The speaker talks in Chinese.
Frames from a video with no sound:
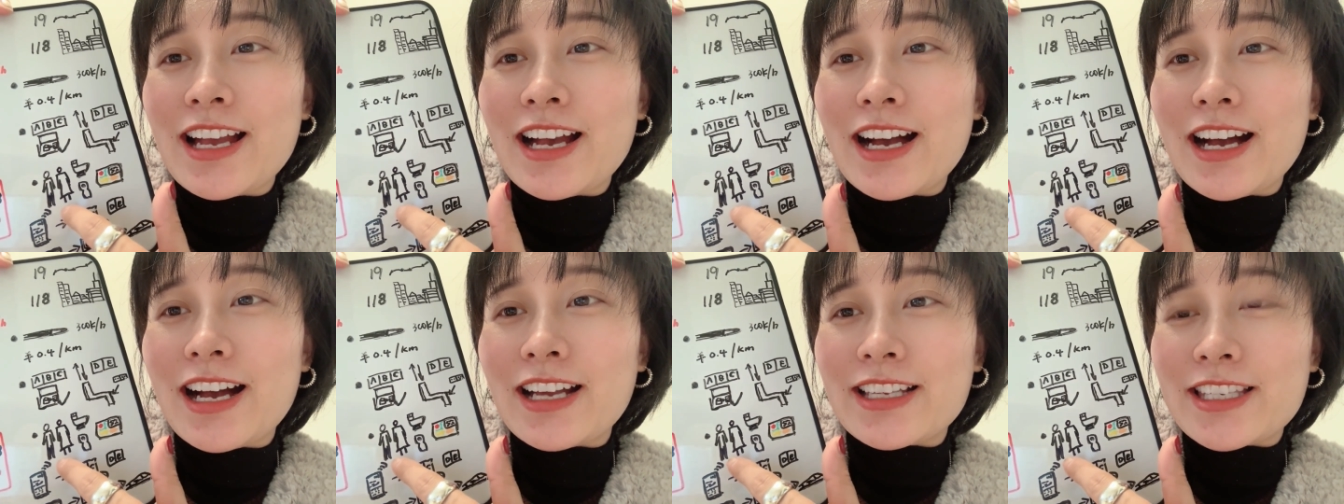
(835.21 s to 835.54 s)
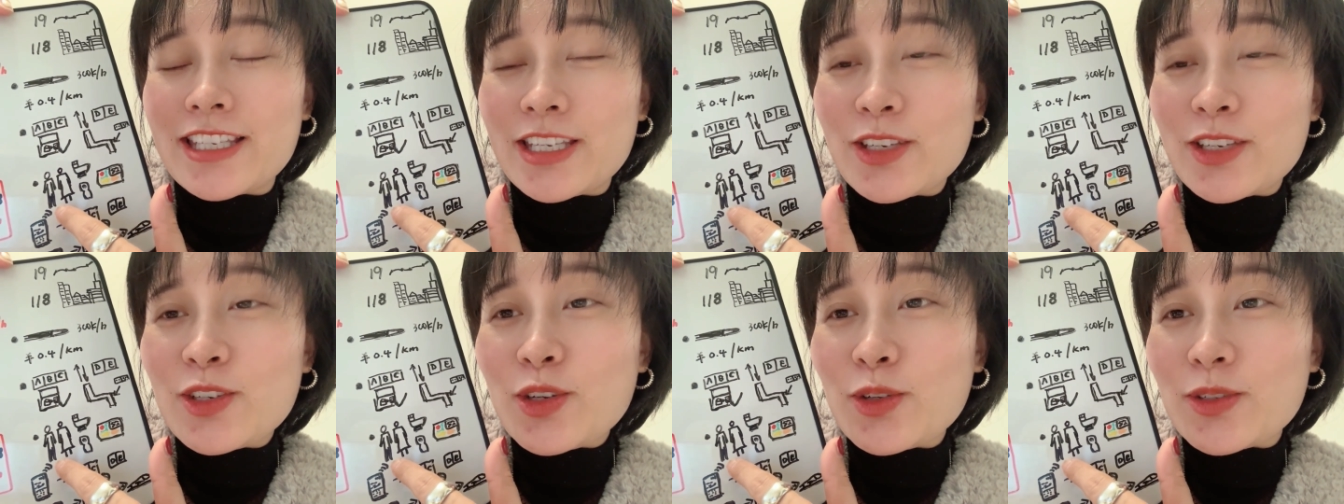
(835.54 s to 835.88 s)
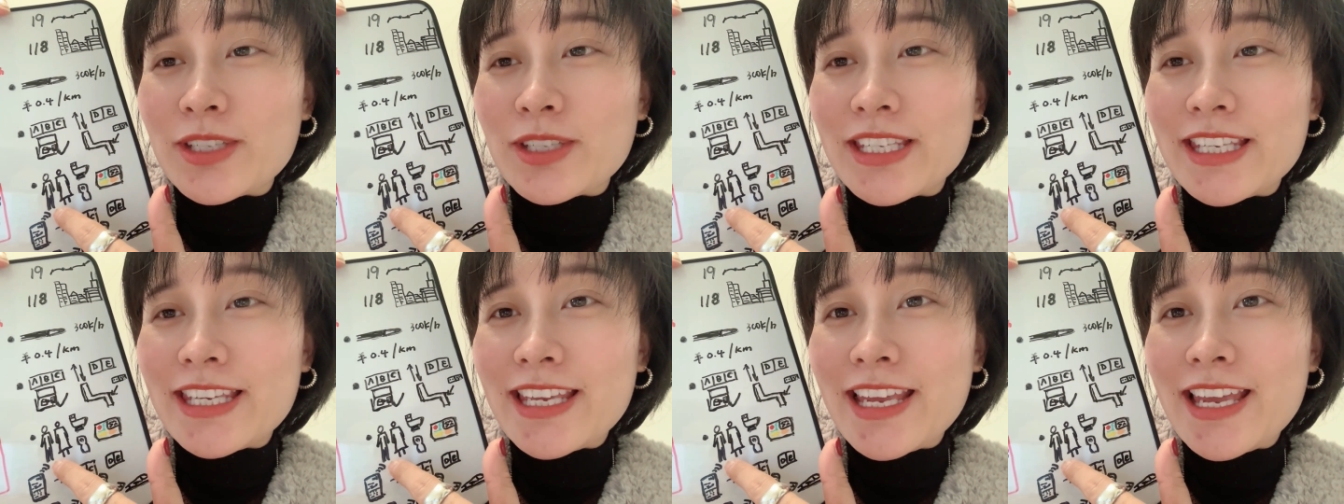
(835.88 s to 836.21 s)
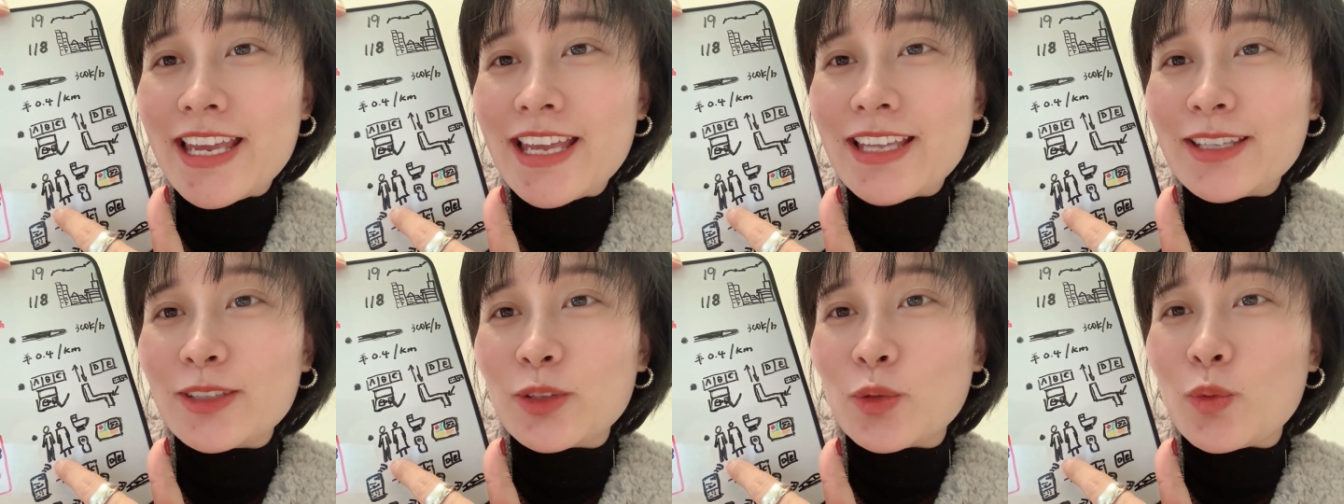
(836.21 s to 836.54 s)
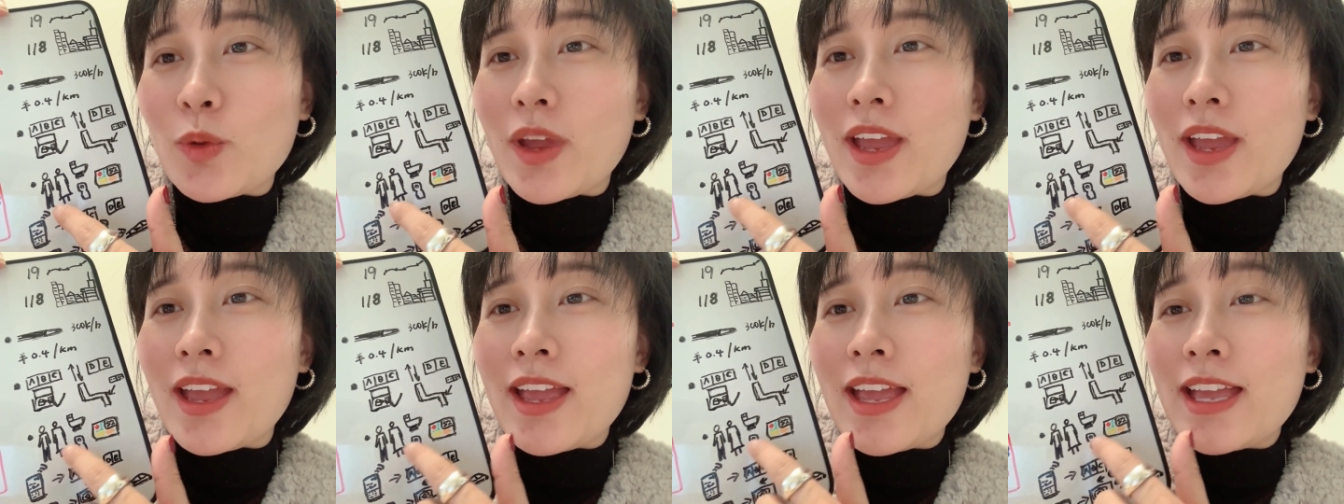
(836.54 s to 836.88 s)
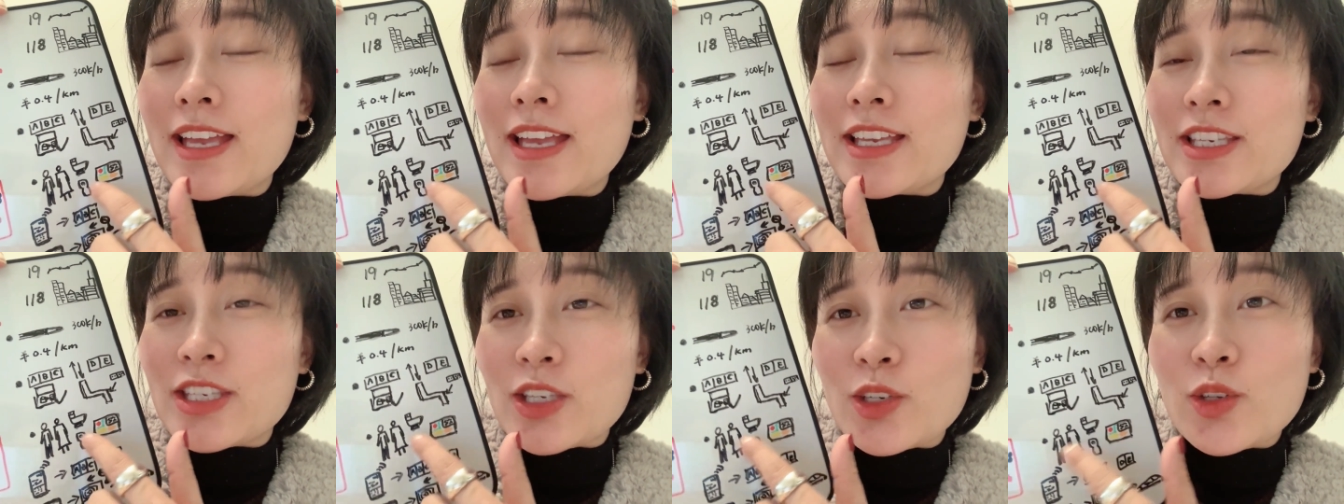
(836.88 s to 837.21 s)
啊，洗手间对，
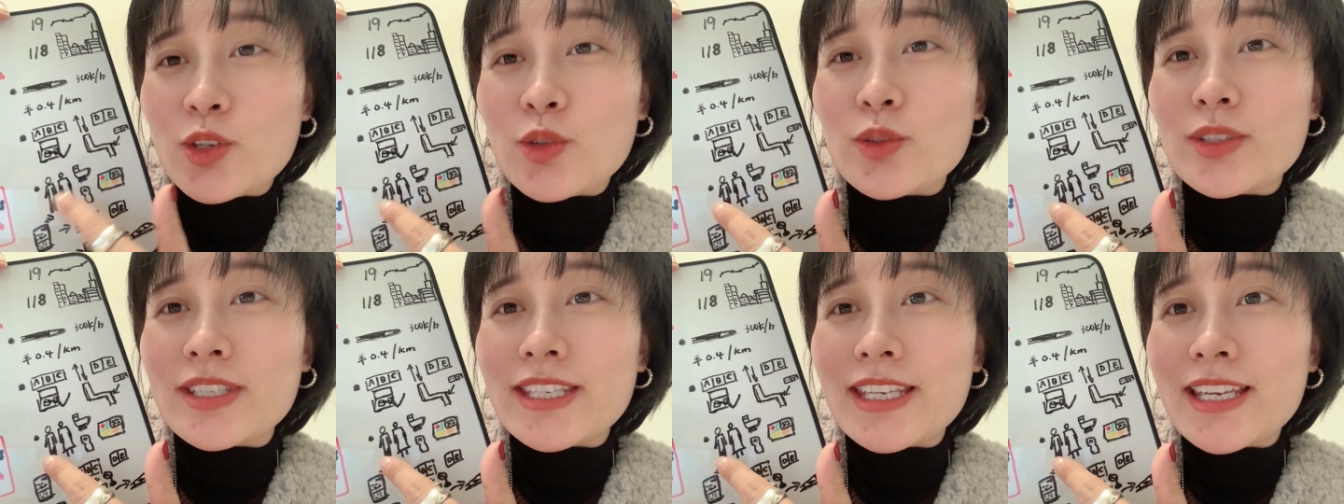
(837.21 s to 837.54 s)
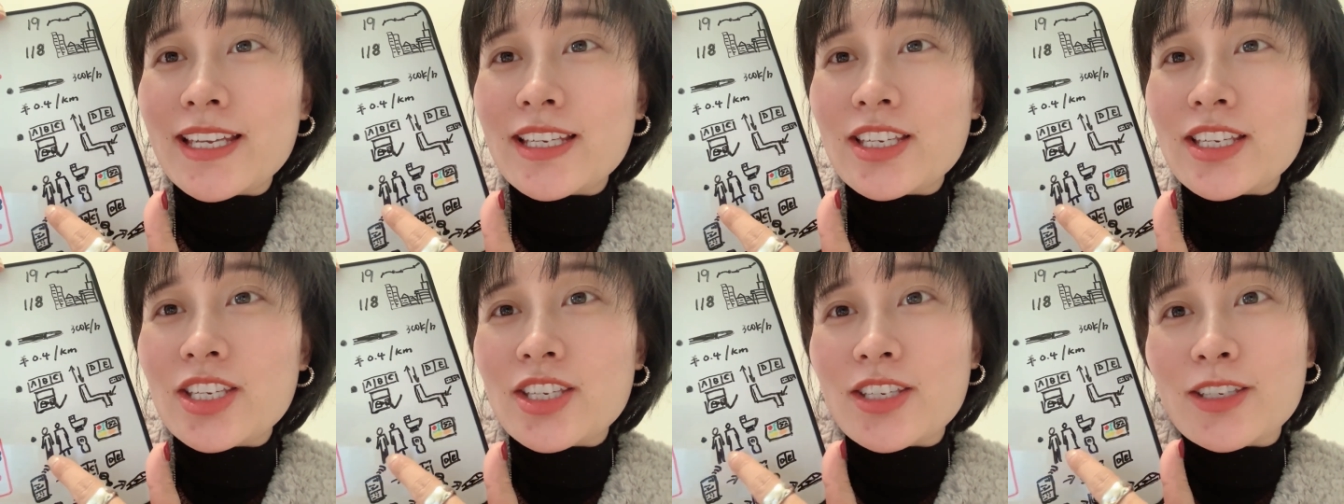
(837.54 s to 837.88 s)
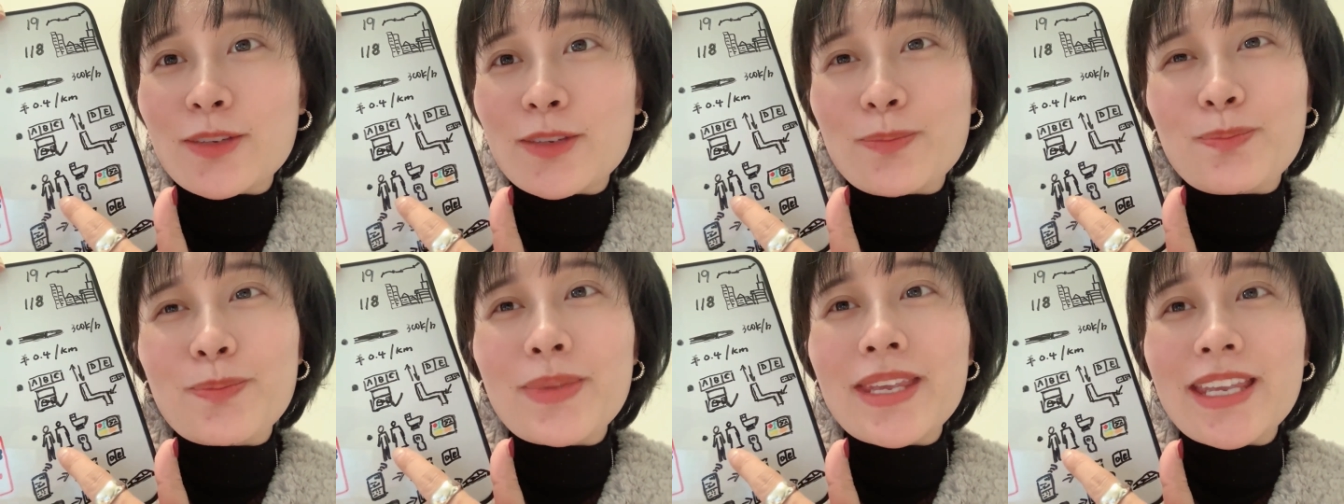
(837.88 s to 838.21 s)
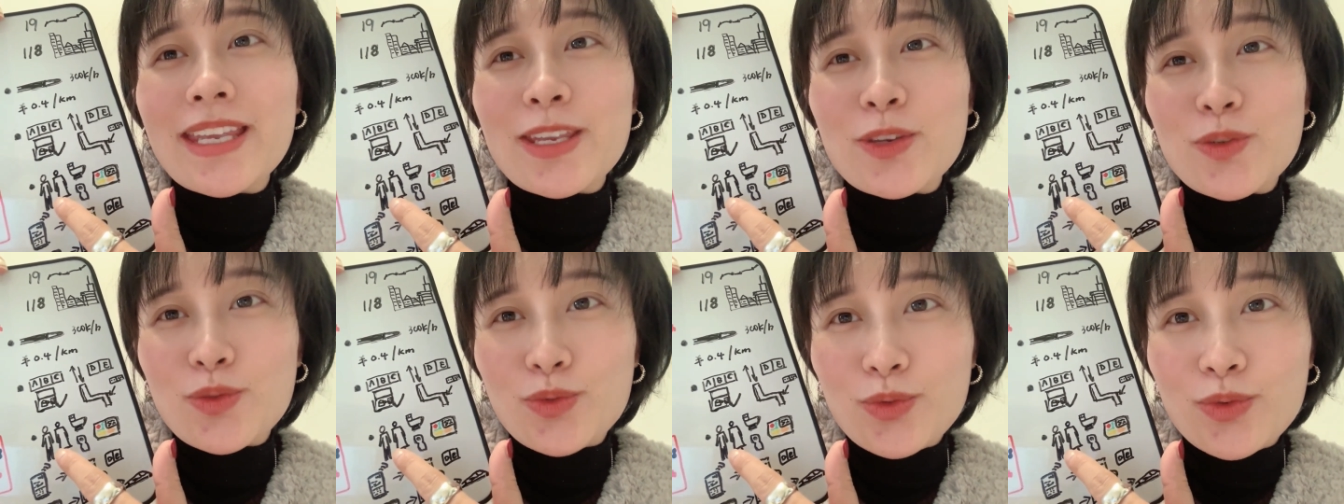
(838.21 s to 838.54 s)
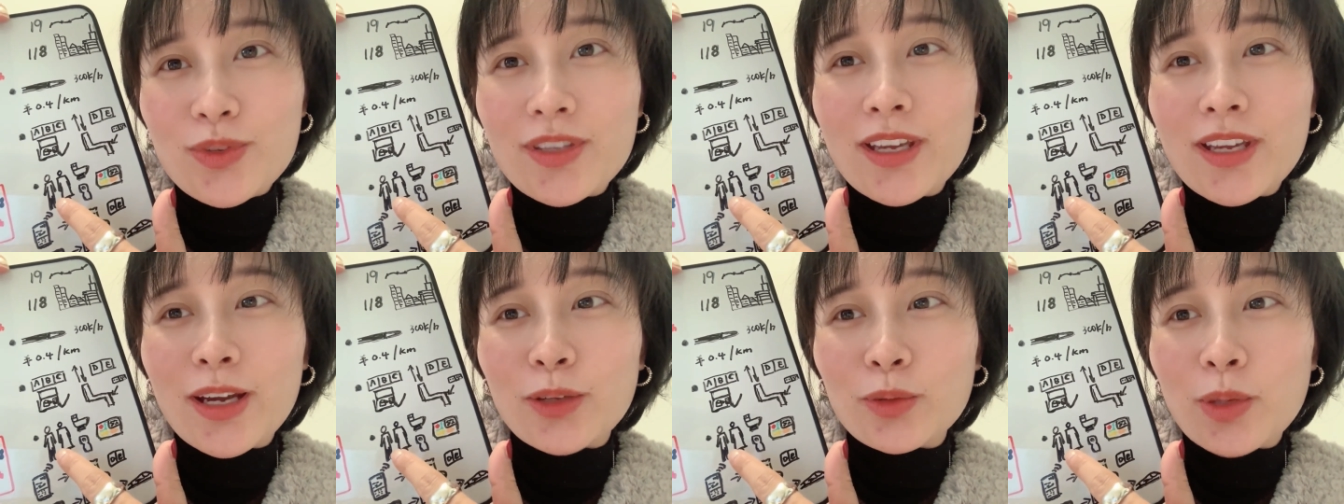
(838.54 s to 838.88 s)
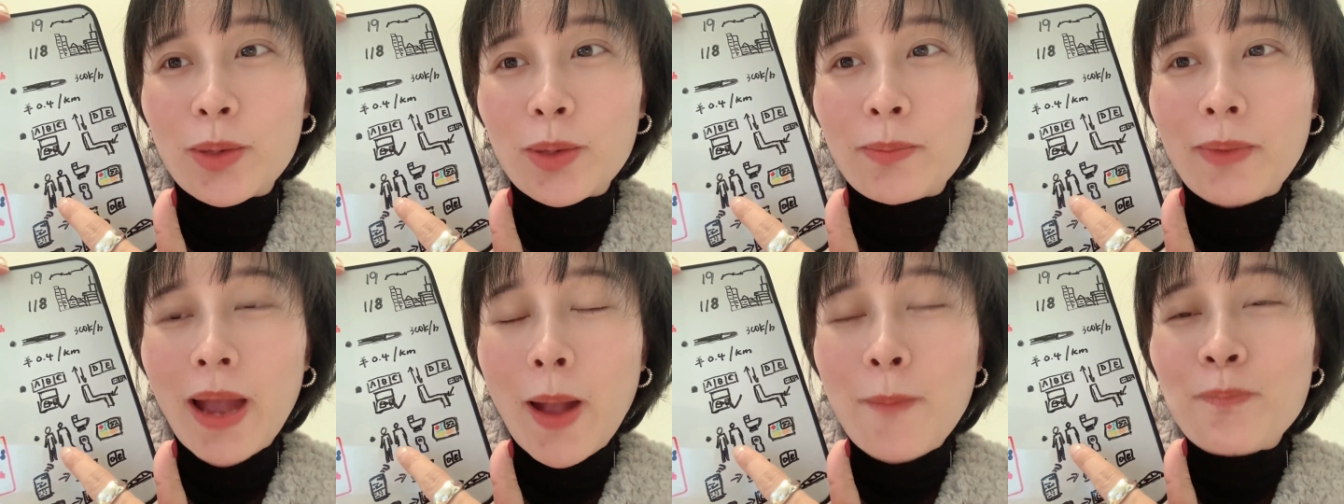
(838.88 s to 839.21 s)
洗手间是必须的，对
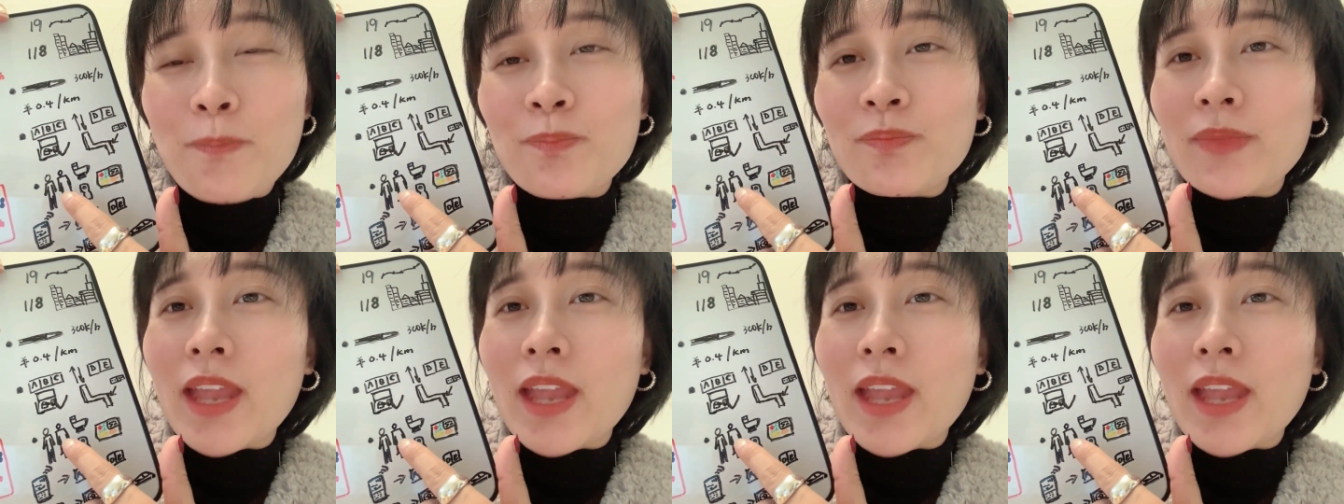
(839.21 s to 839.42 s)
吗？